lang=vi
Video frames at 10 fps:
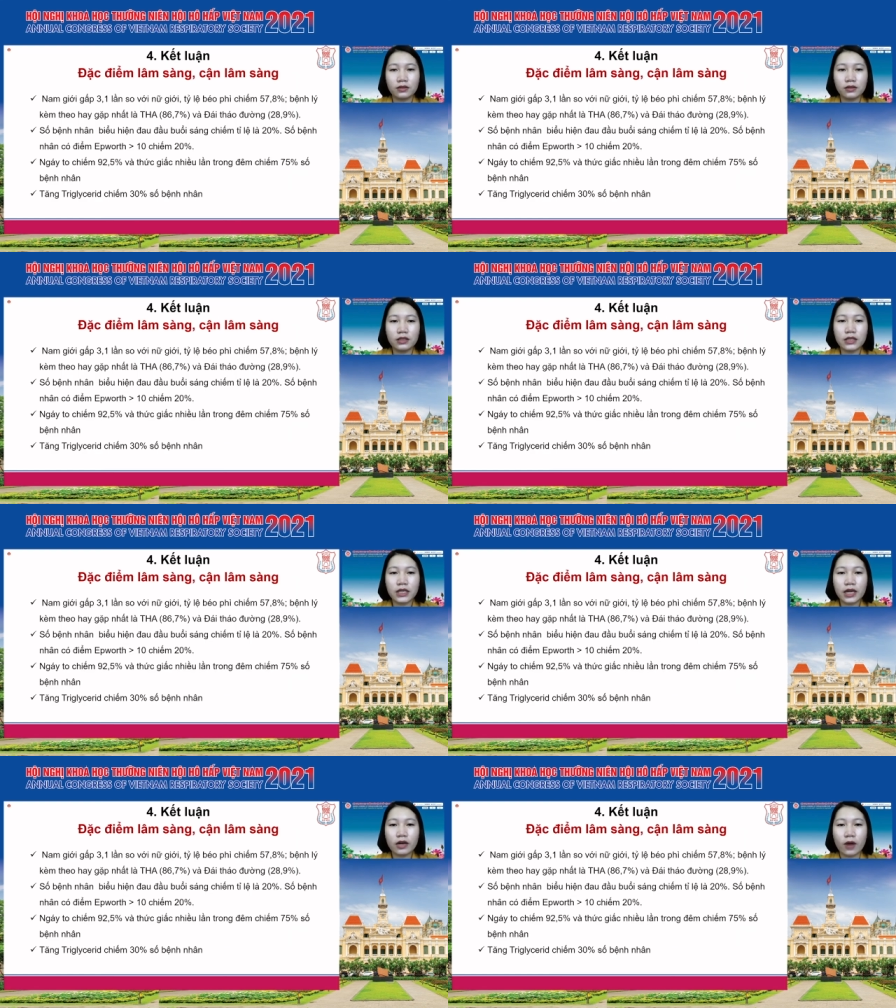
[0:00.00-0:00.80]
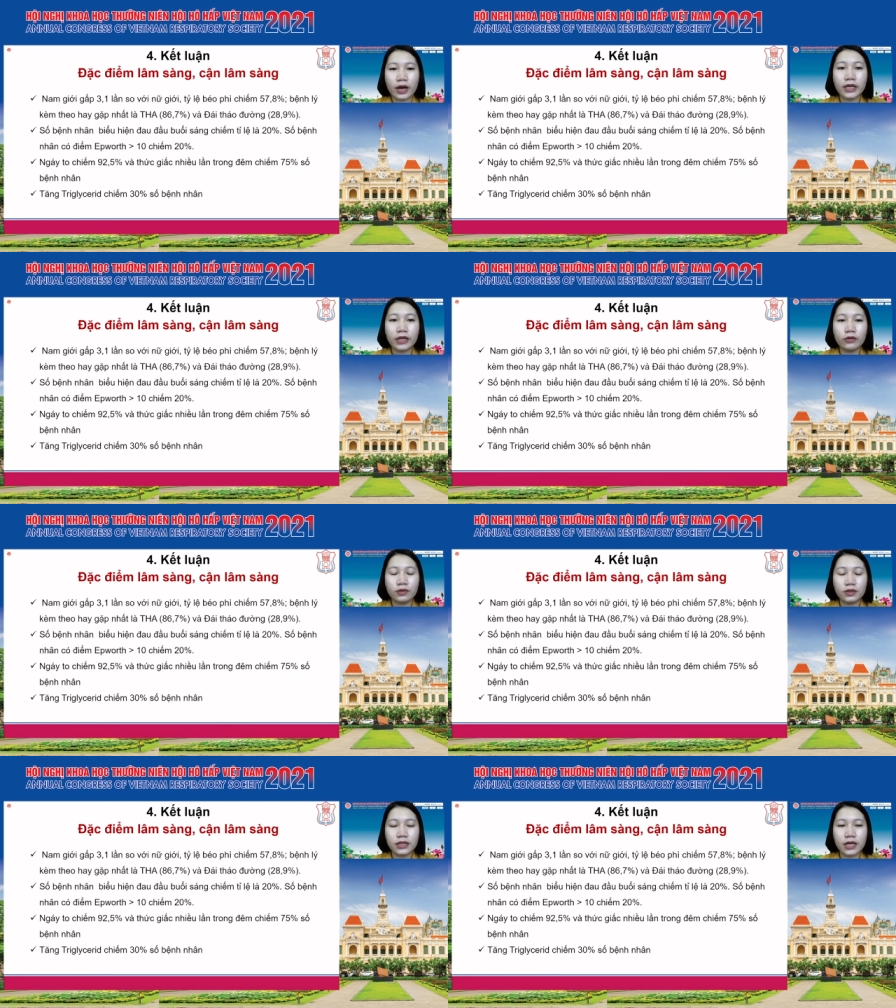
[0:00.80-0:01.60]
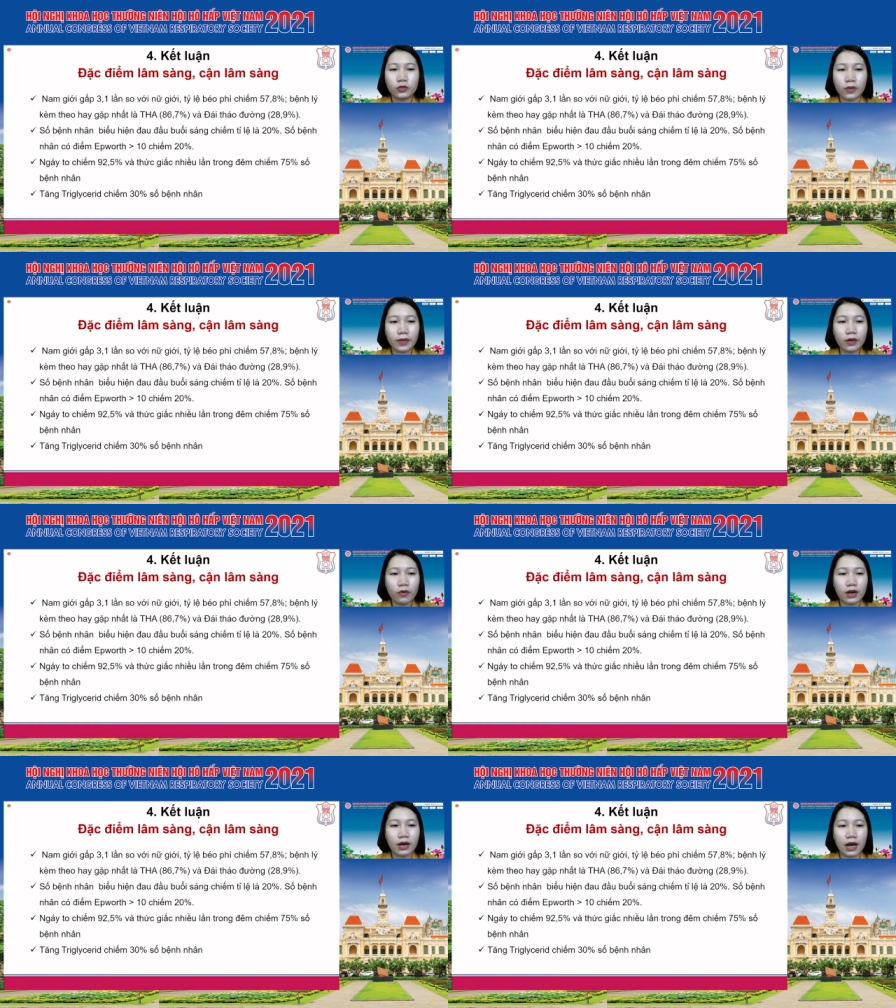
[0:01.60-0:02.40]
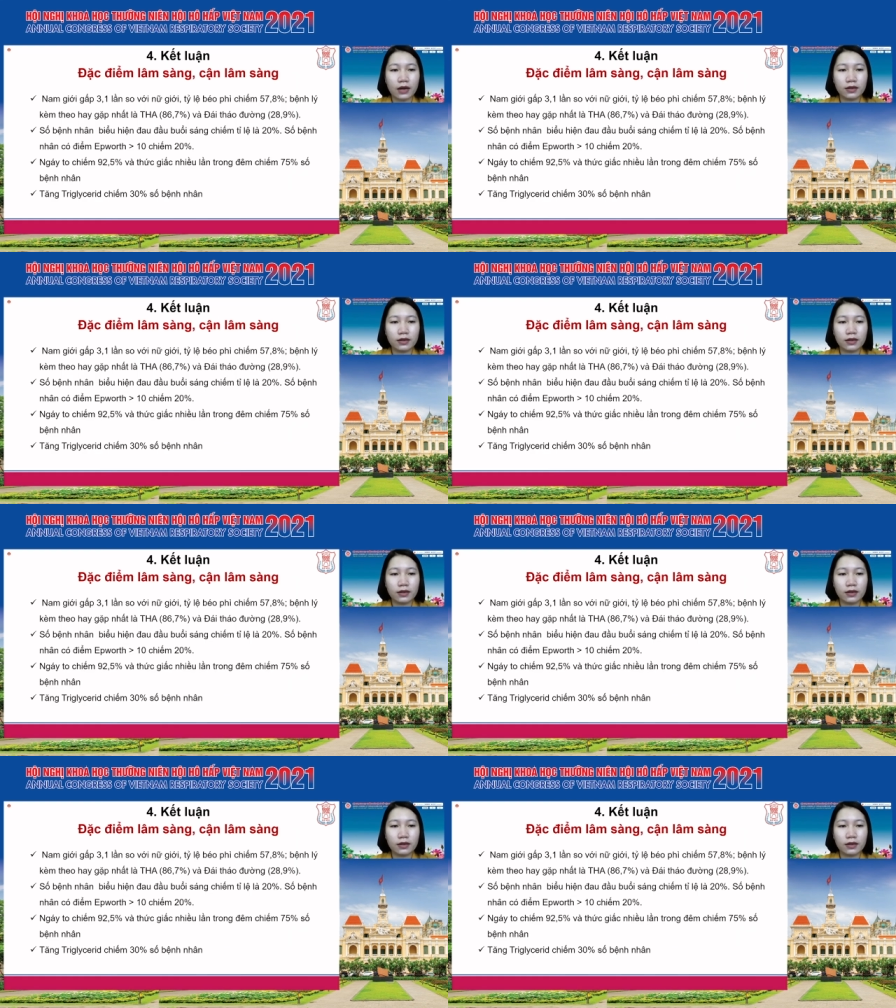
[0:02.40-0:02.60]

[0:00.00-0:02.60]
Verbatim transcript: Từ những kết quả nghiên cứu trên chúng em kết luận là